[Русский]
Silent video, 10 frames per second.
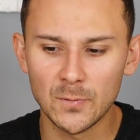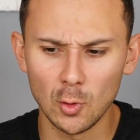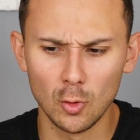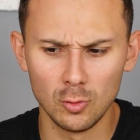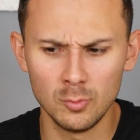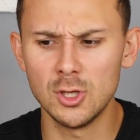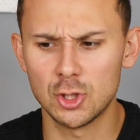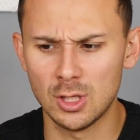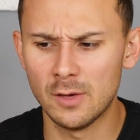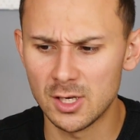то
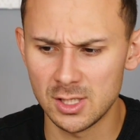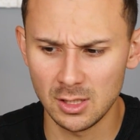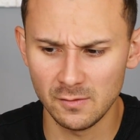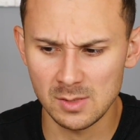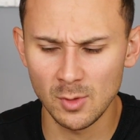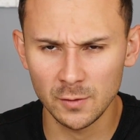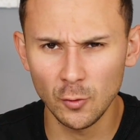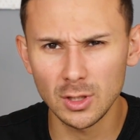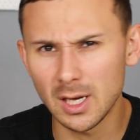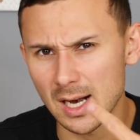уменьшенная версия этого
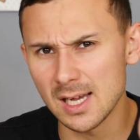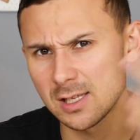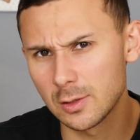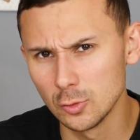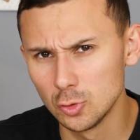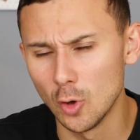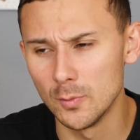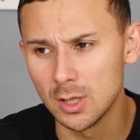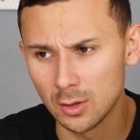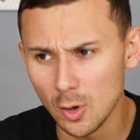смартфона гораздо
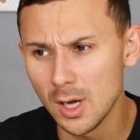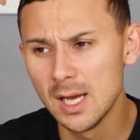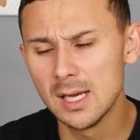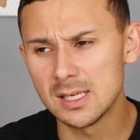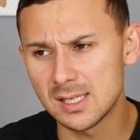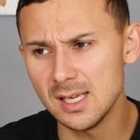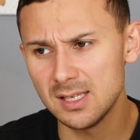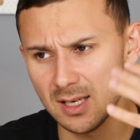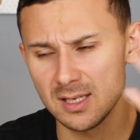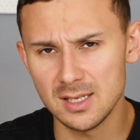удобнее. Но
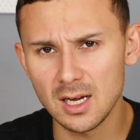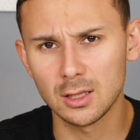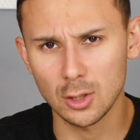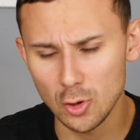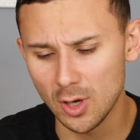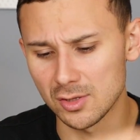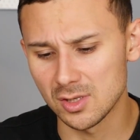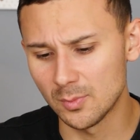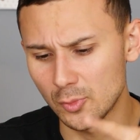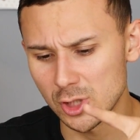здесь есть некоторые нюансы.
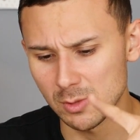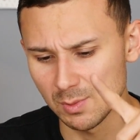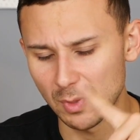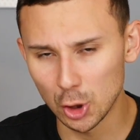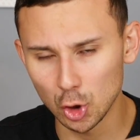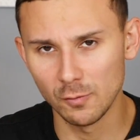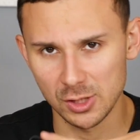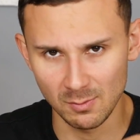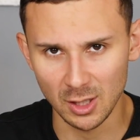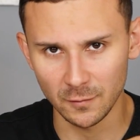Допустим, с большого
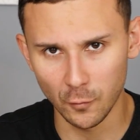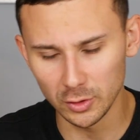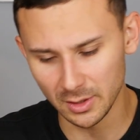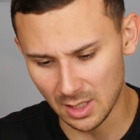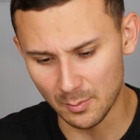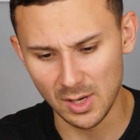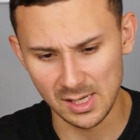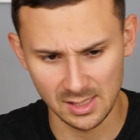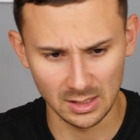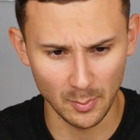смартфона, как показала